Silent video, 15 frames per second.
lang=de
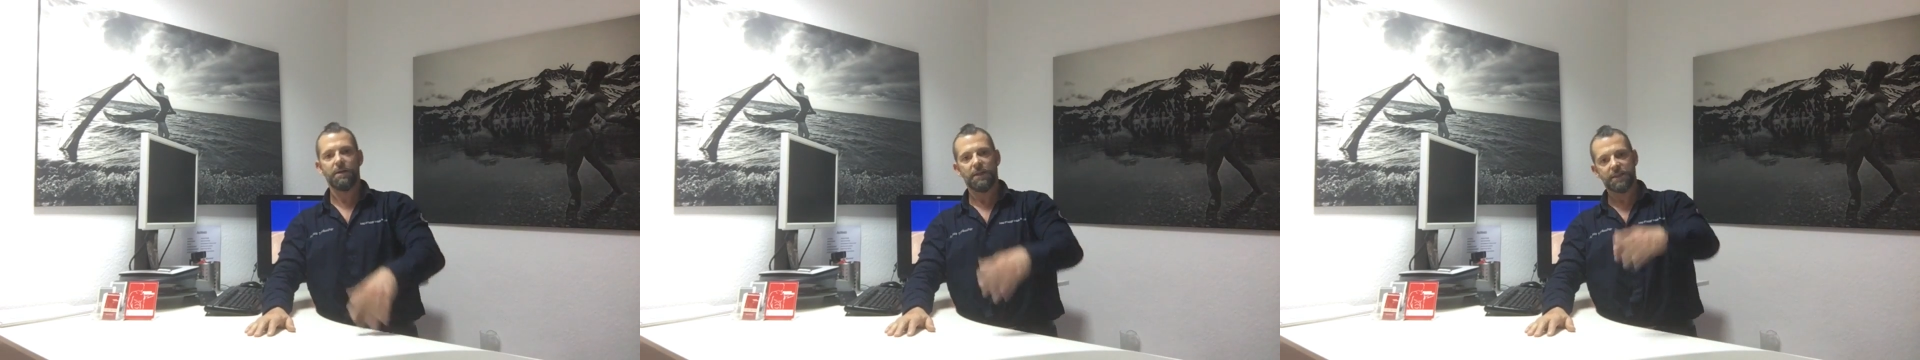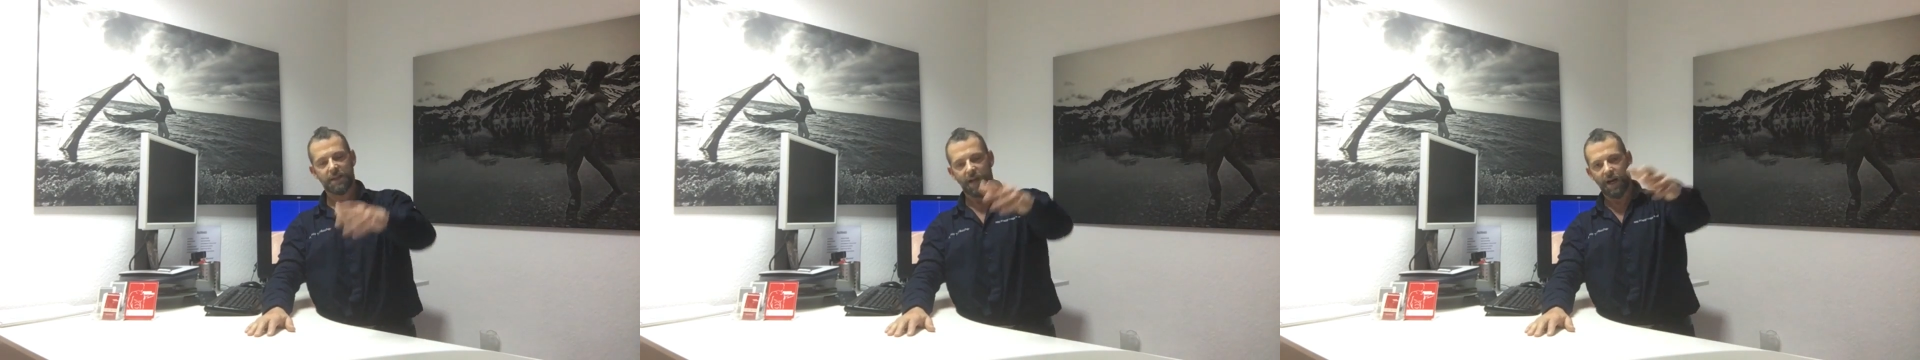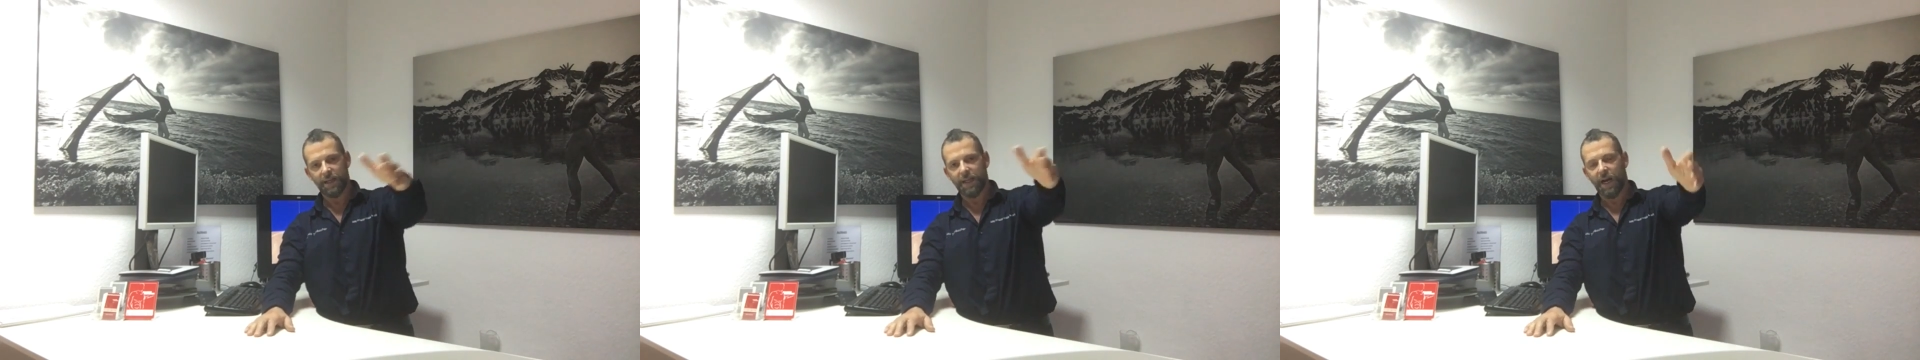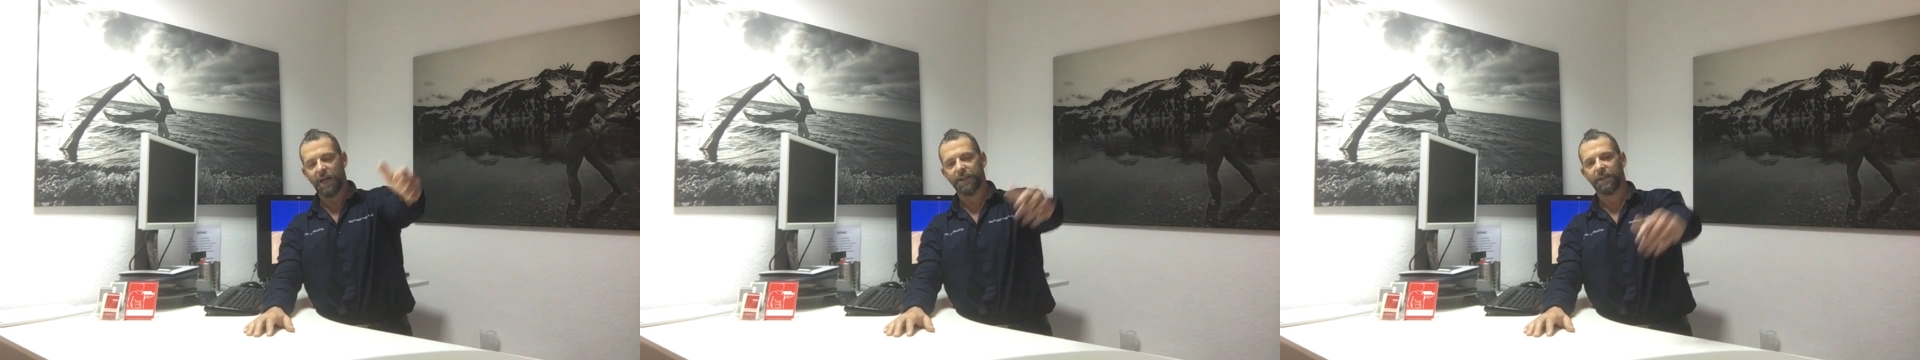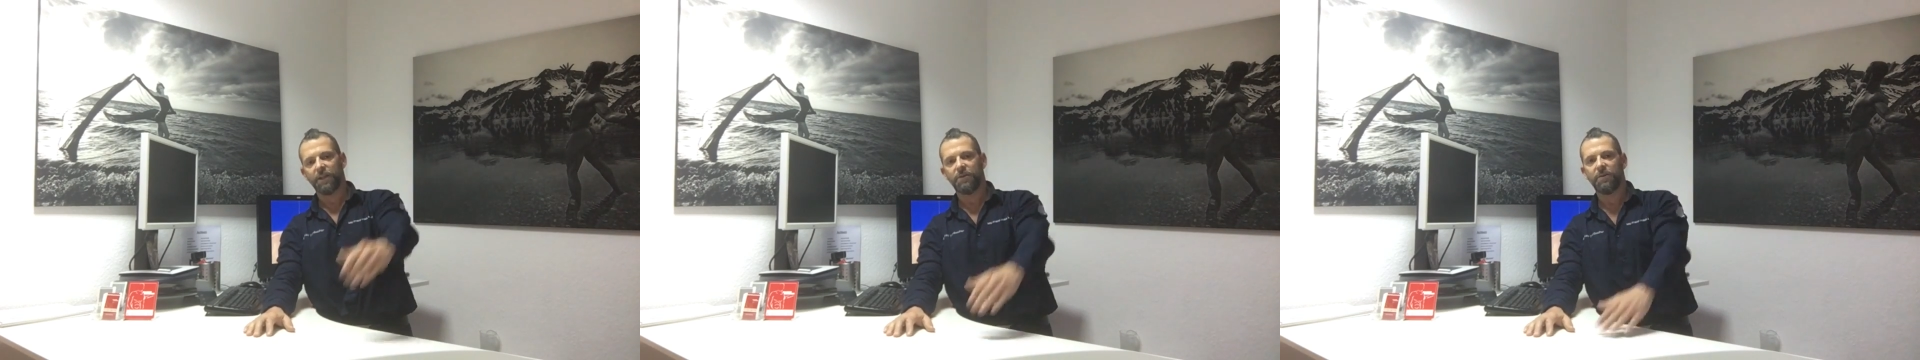Das sagen die
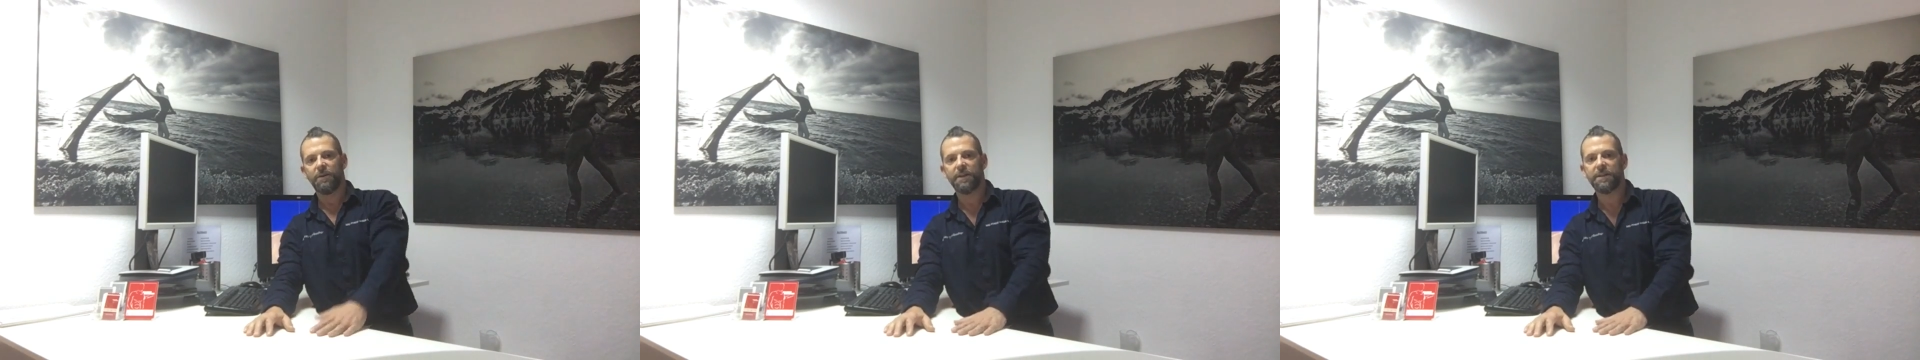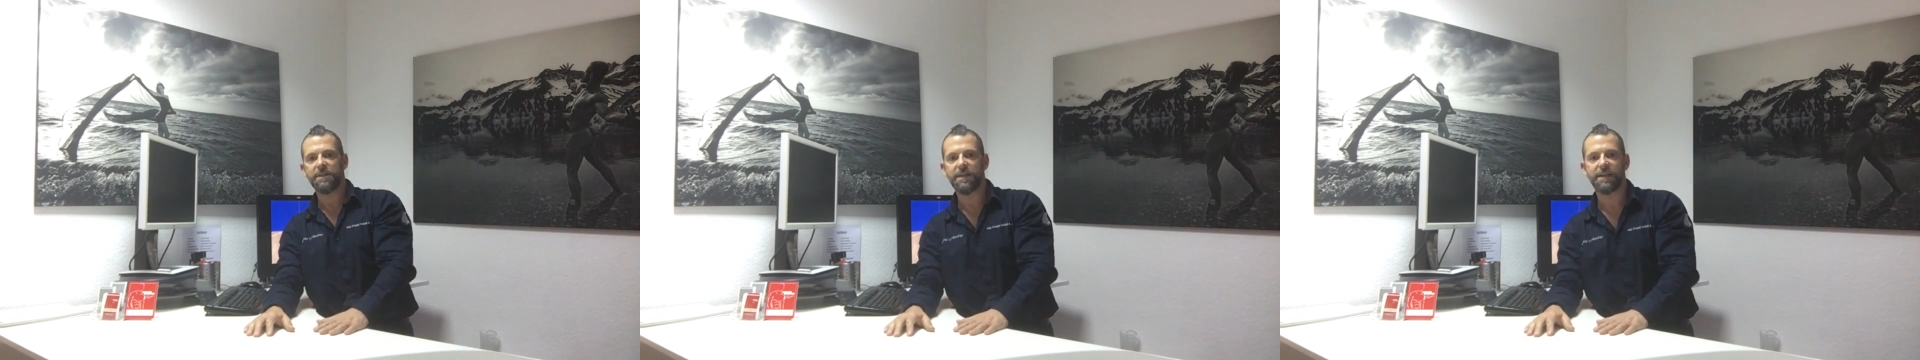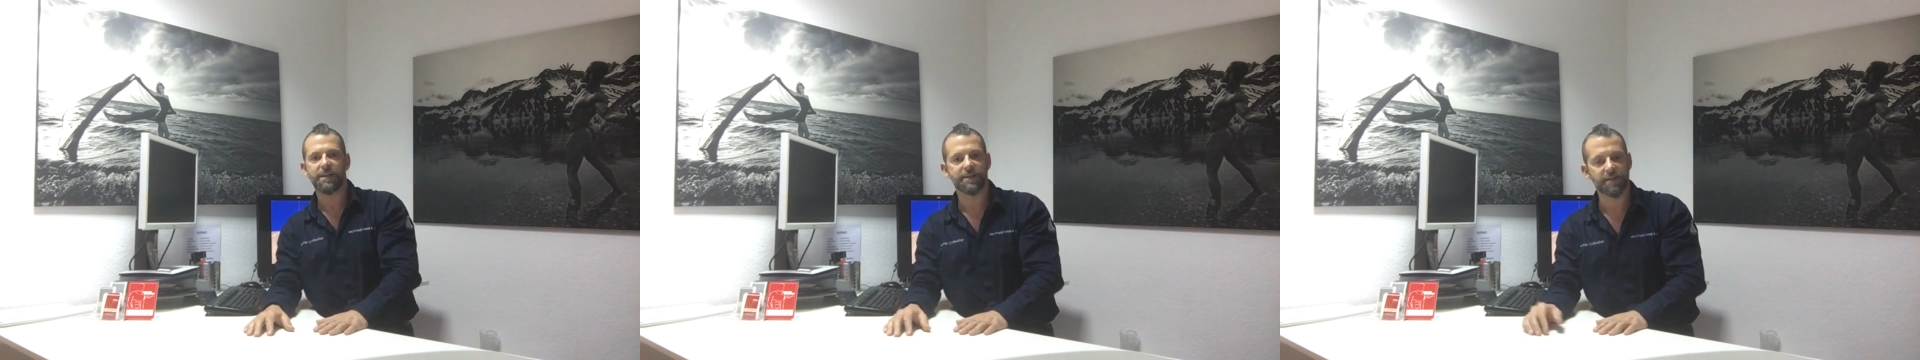anderen natürlich nicht.